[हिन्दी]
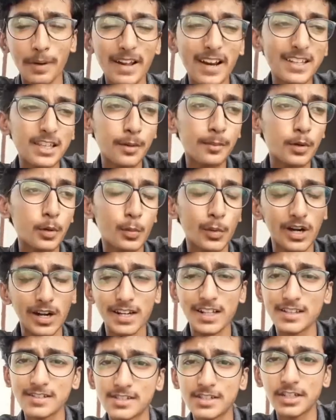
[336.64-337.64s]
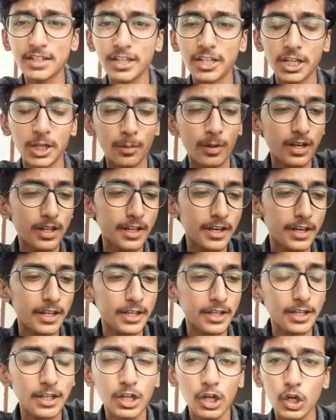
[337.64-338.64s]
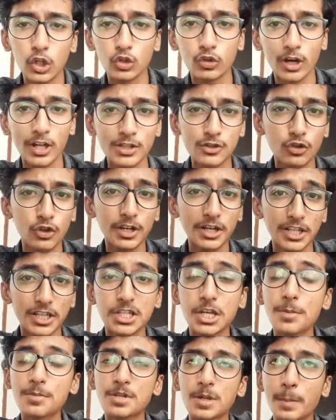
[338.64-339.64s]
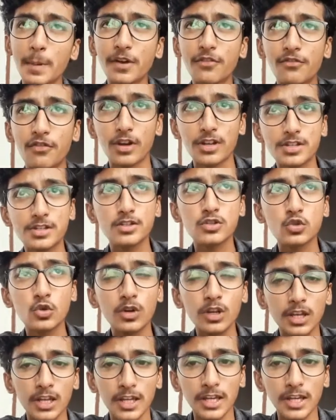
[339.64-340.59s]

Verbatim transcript: बात है अपने मोनिटाइजेशन इनेबल करने की तो वैसे जो है डिस्क्रिप्शन में एक फर्स्ट जो